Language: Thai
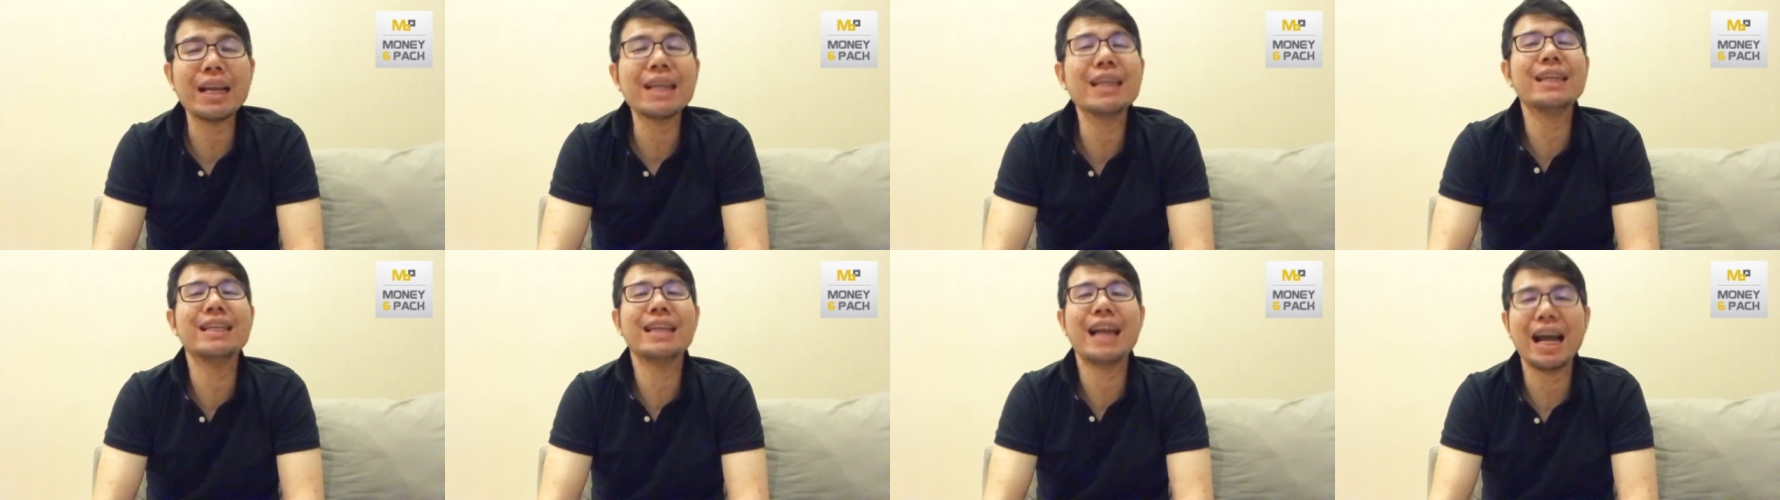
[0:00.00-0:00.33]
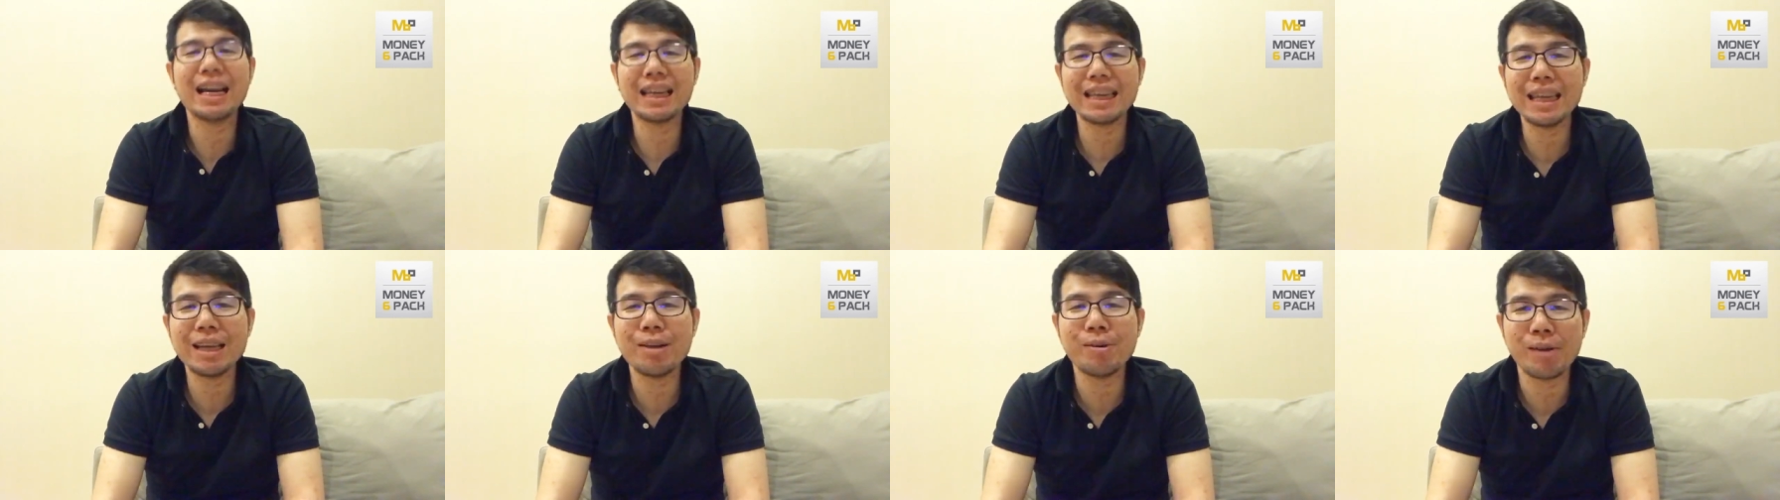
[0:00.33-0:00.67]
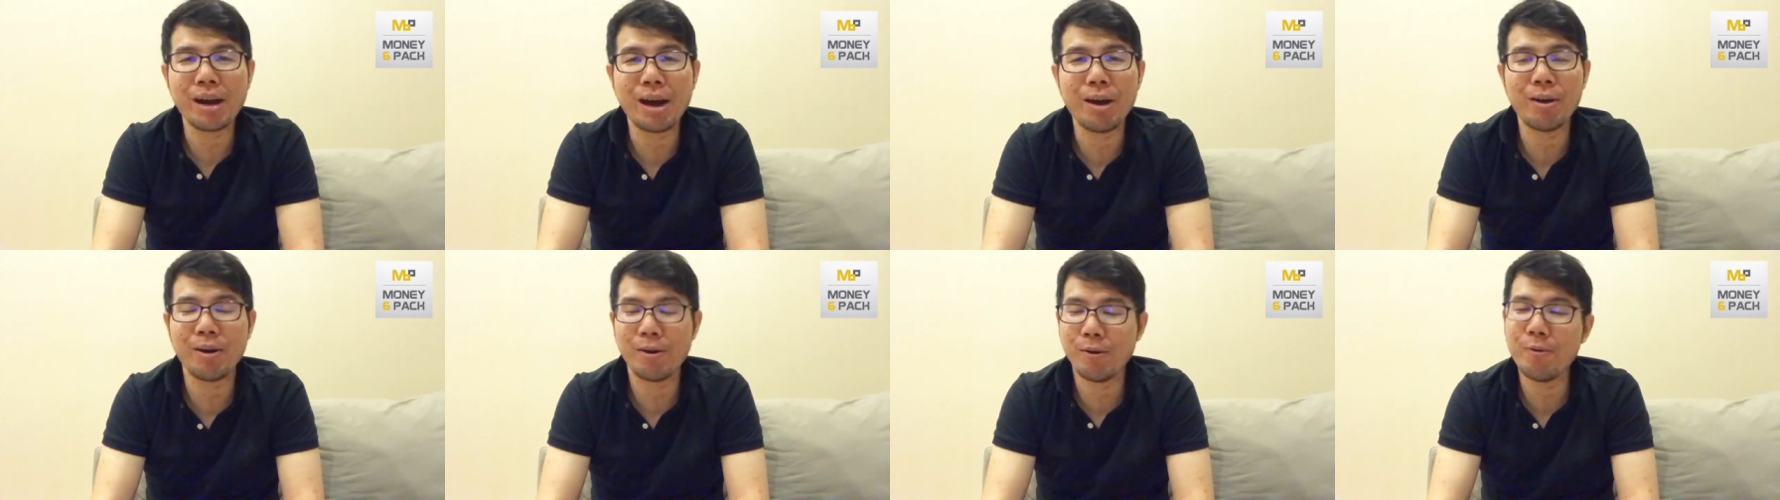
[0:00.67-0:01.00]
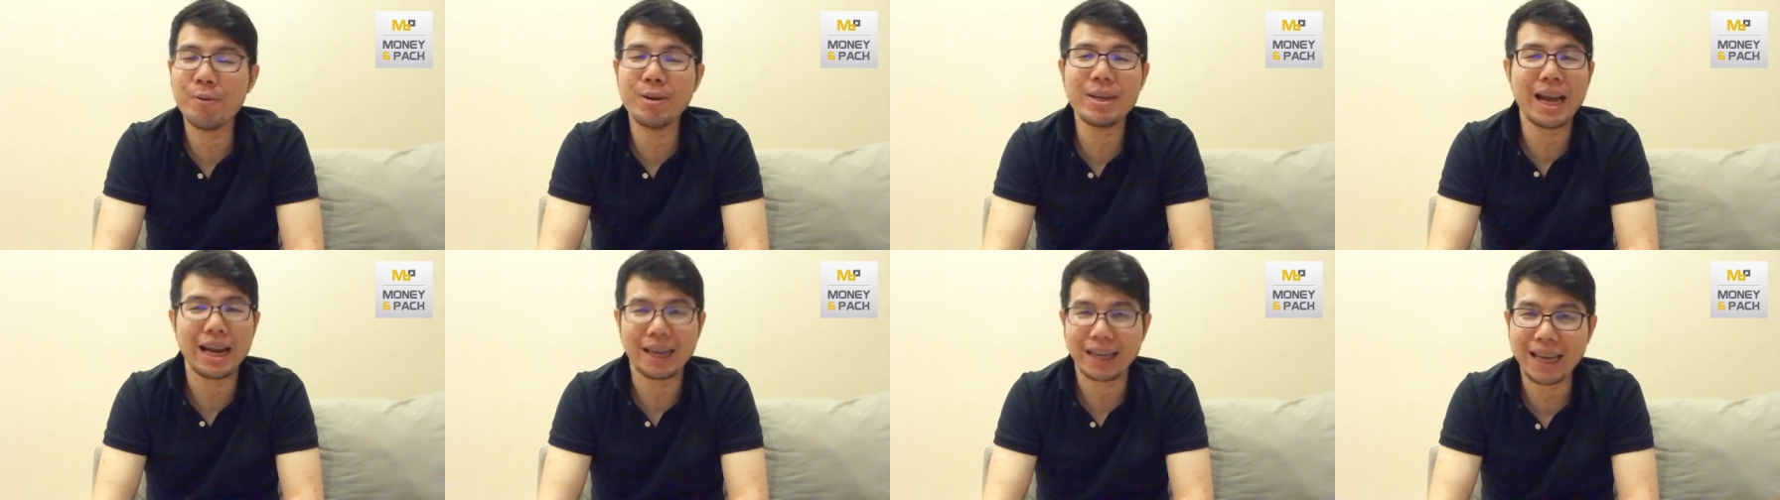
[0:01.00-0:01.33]
คือหน้าที่ของเขาเขาคง
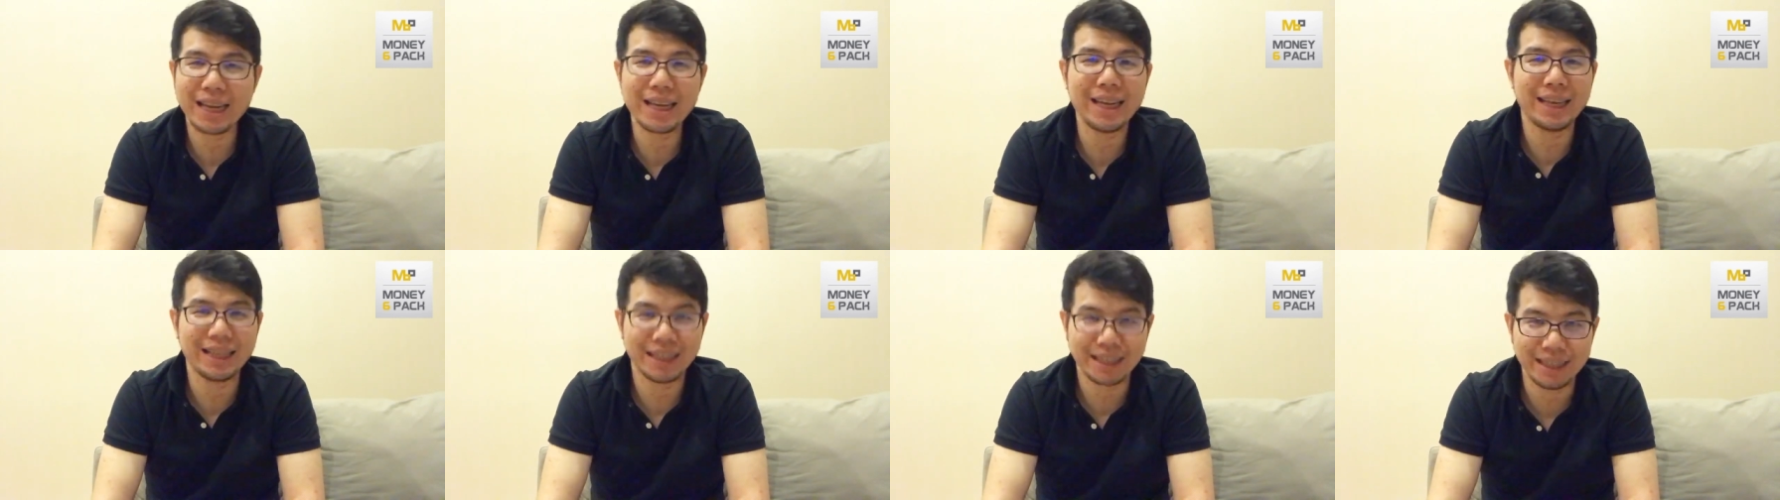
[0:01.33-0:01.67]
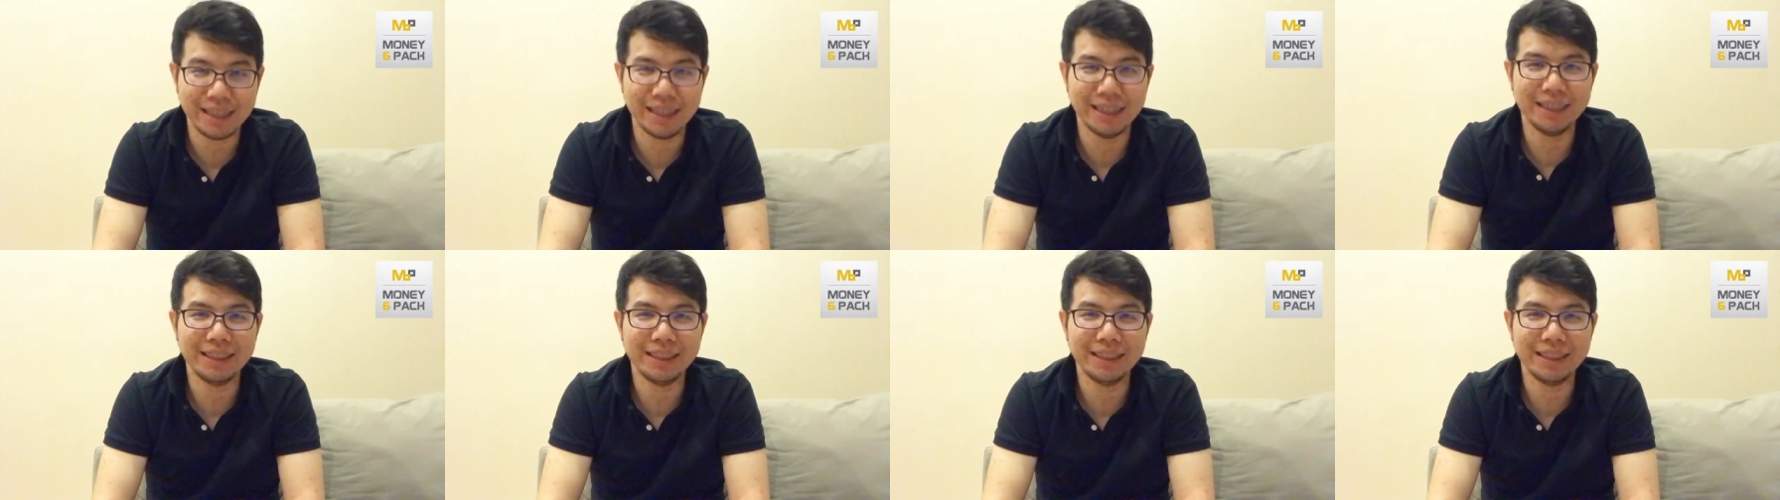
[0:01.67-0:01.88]
อยากได้เงินคืน